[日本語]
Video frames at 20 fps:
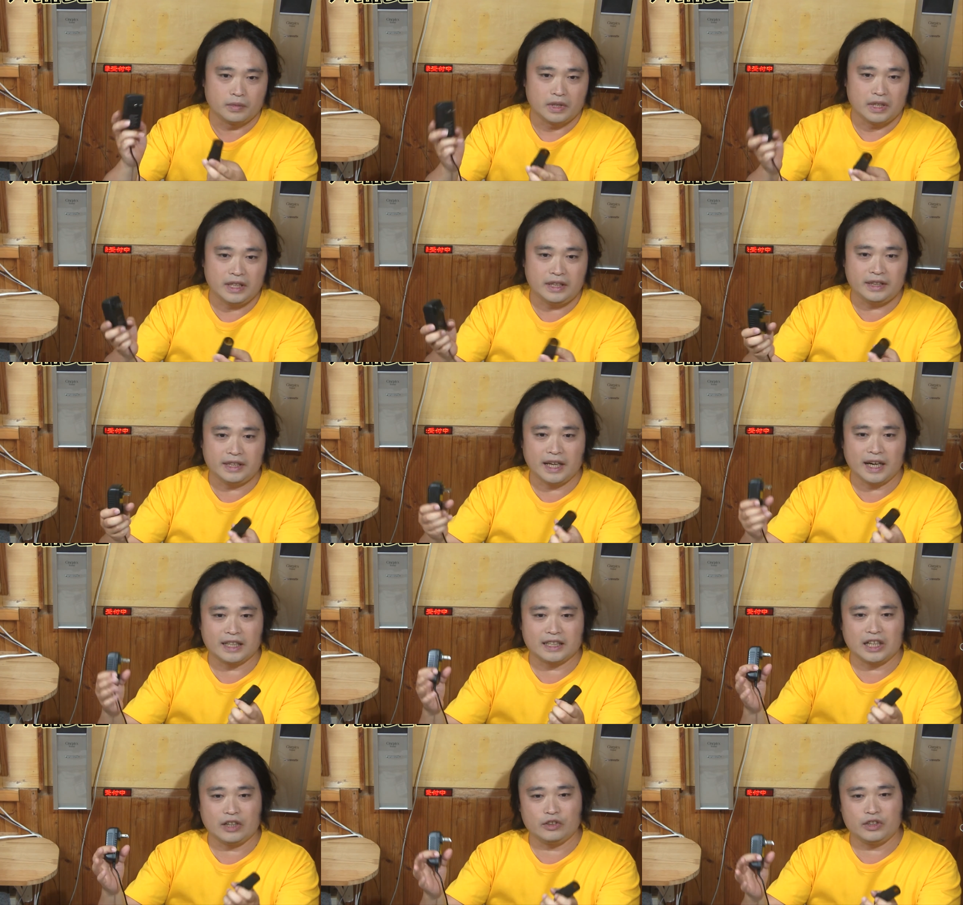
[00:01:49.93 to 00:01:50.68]
一
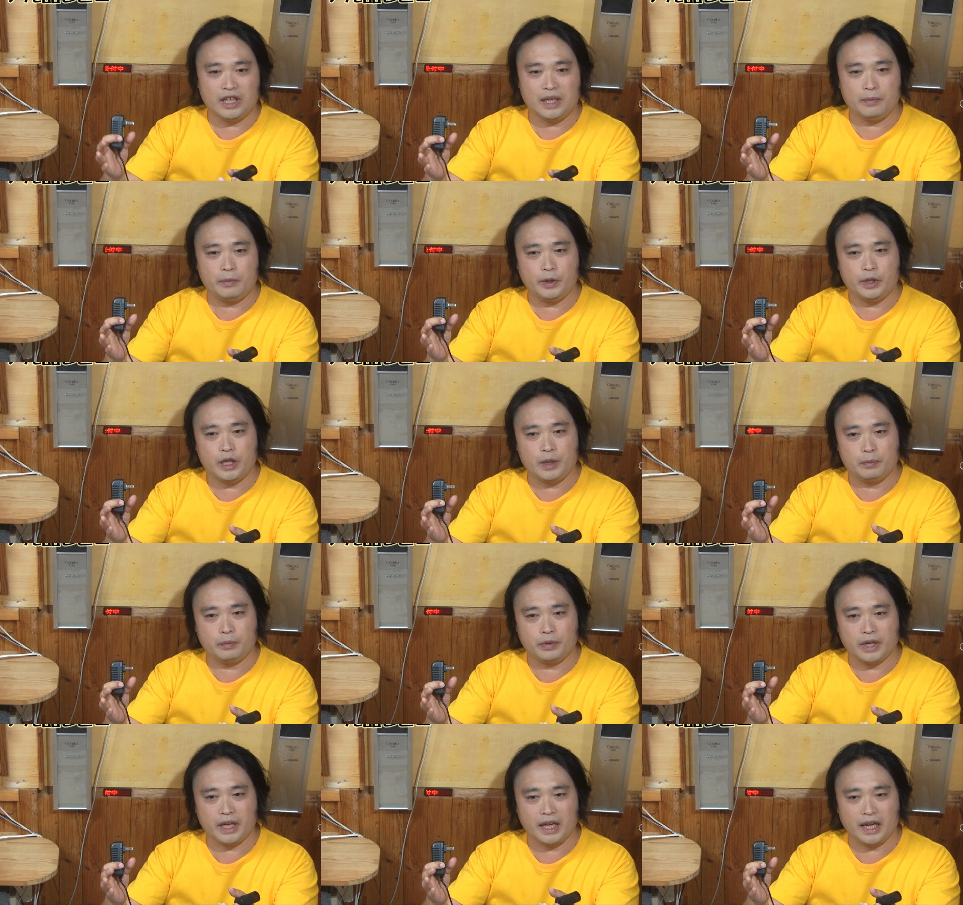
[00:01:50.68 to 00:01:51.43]
体型の DVD
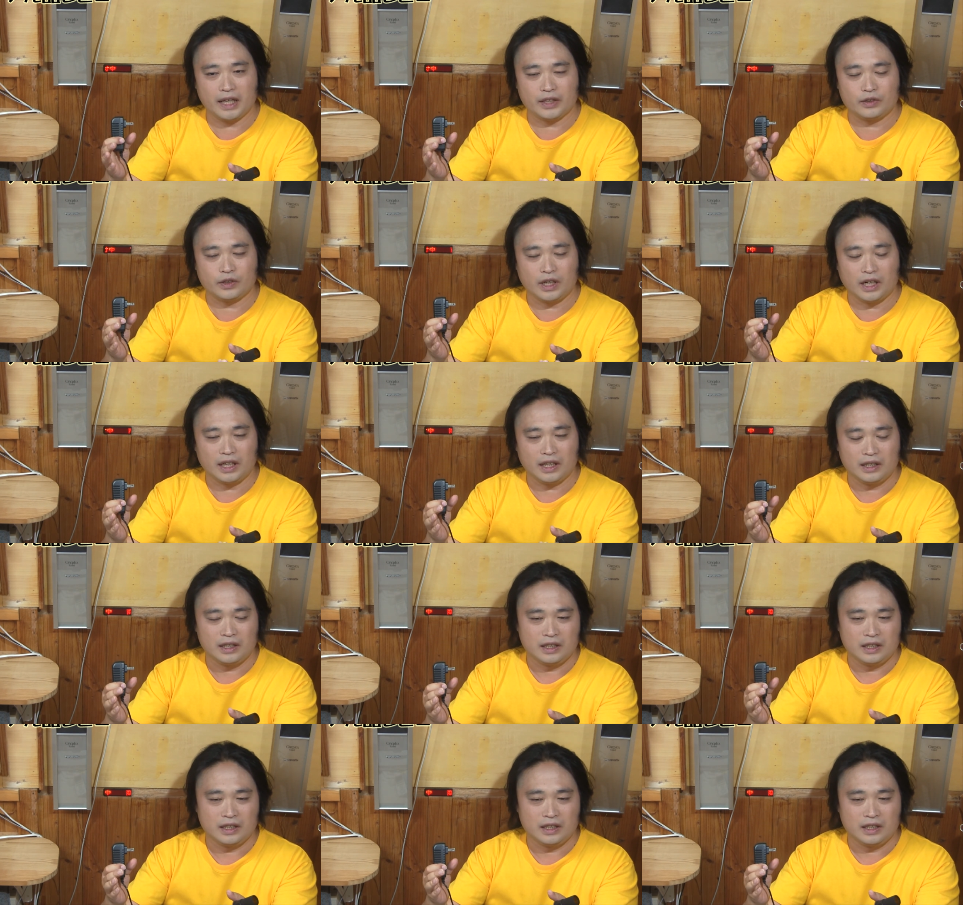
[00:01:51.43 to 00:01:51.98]
プレイヤーとか。